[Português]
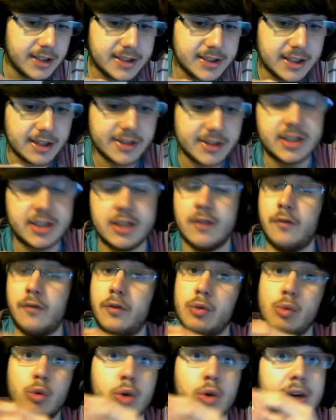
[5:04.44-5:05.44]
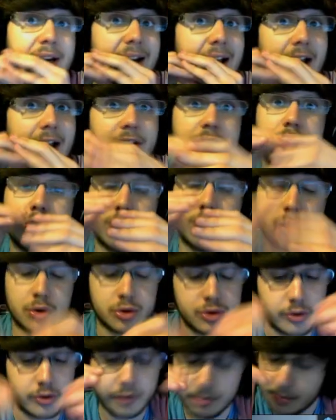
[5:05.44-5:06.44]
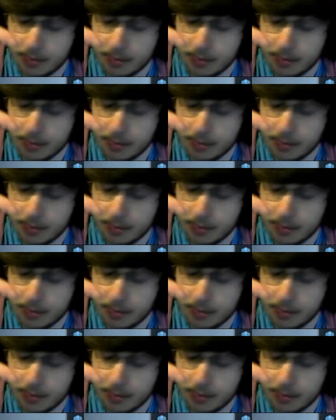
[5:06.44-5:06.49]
e CLG foi um grande jogo. O jogo foi